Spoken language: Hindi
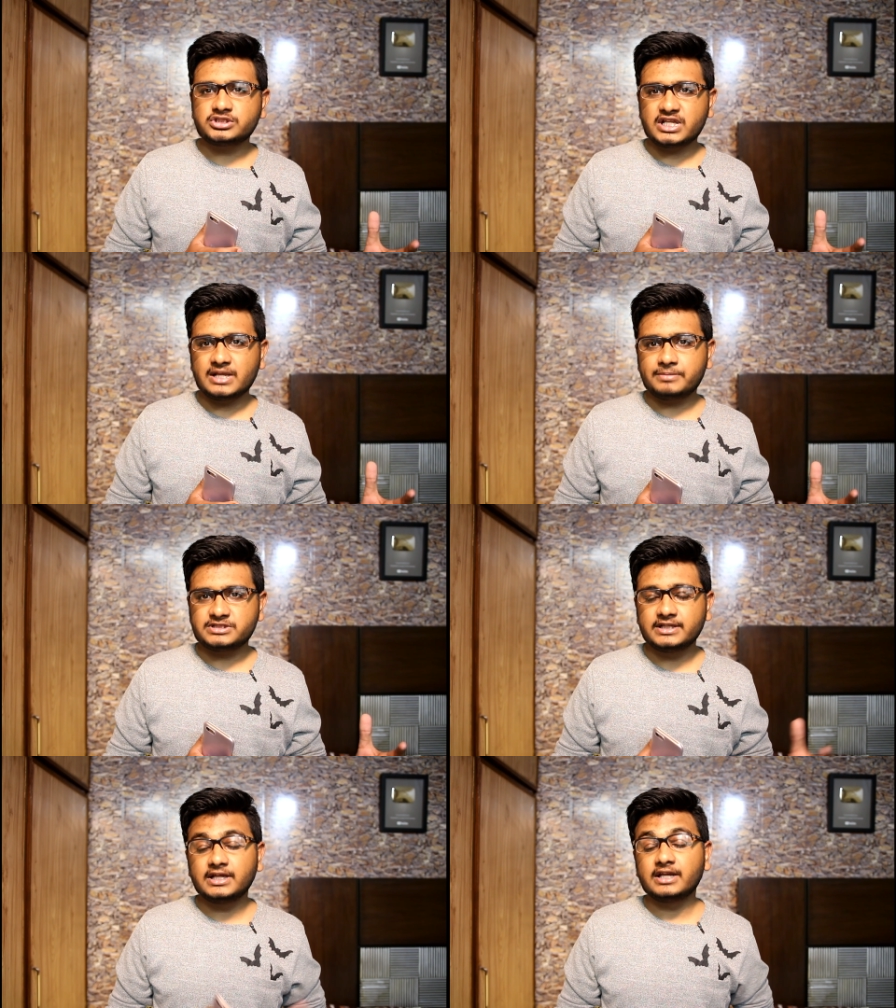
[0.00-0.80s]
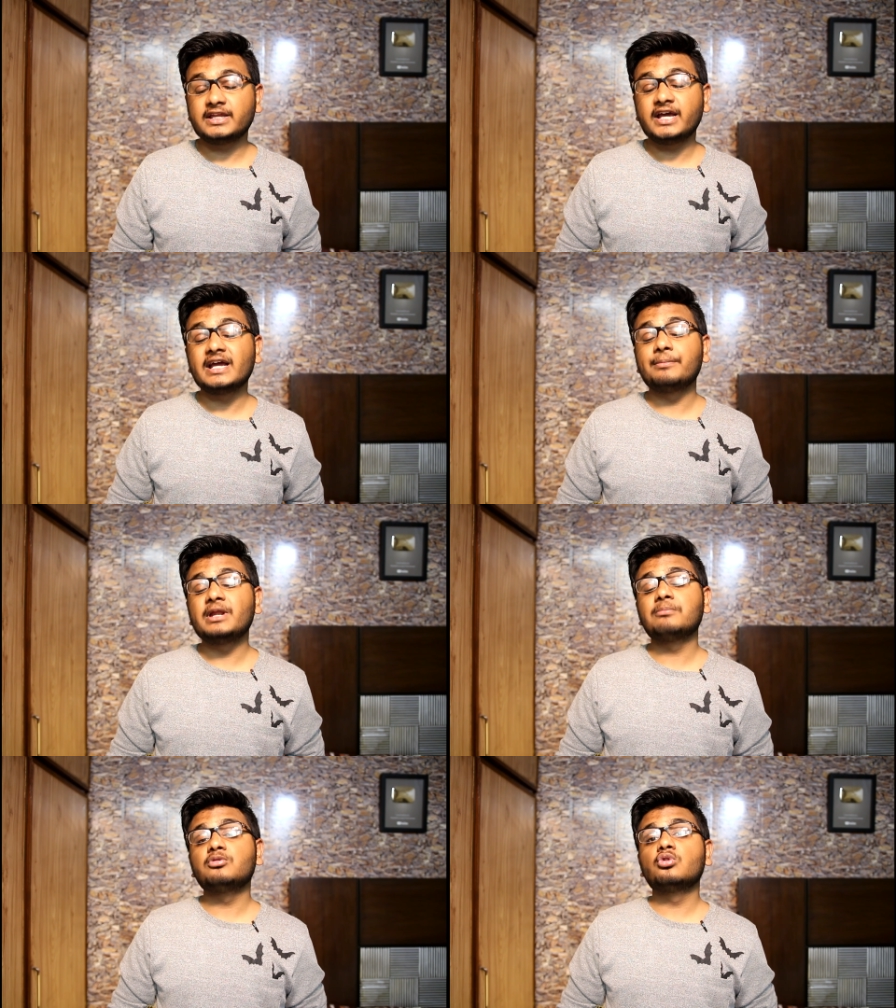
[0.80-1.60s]
ज़्यादा पसंद करते हैं या फिर
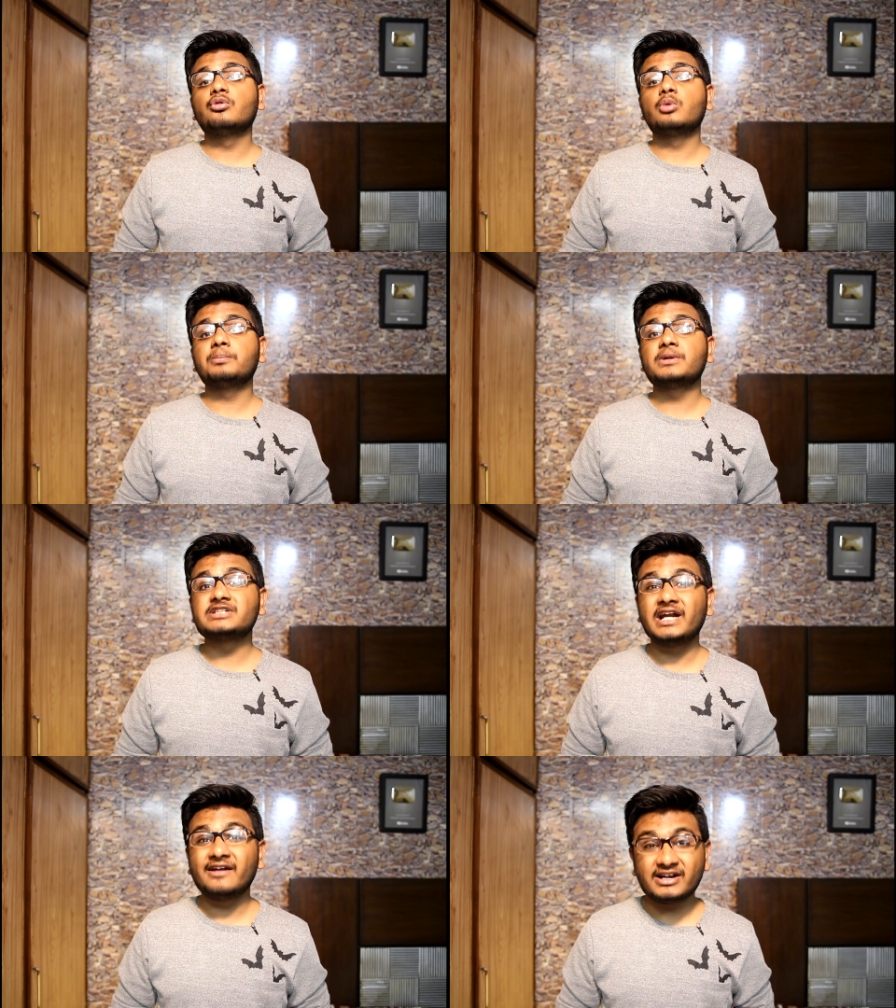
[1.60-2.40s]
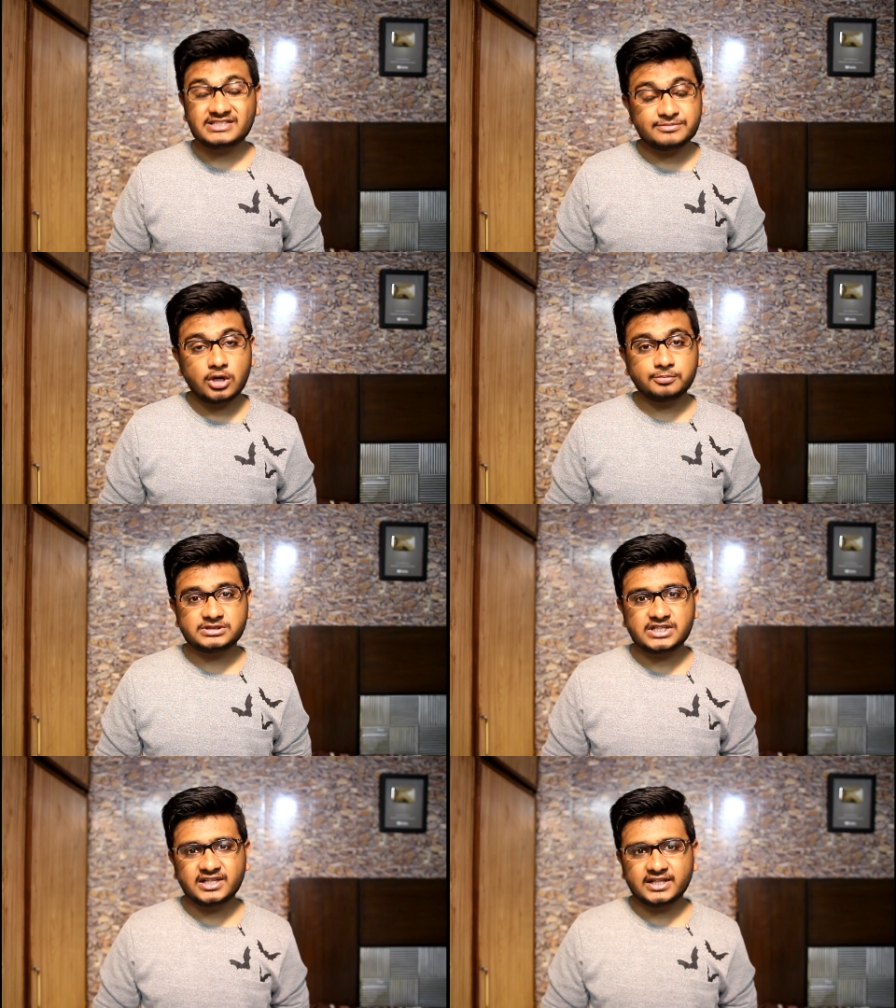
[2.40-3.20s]
आप लोगों को वन प्लस की डिवाइसेज बहुत
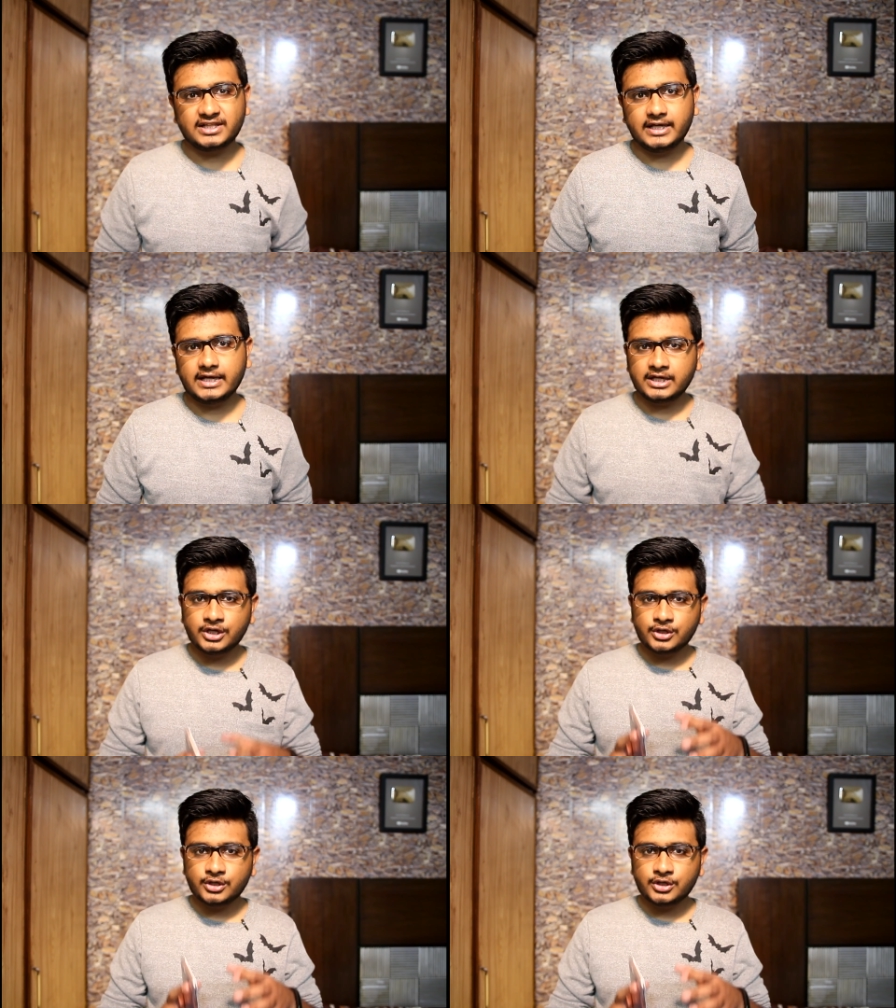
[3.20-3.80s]
पसंद आती हैं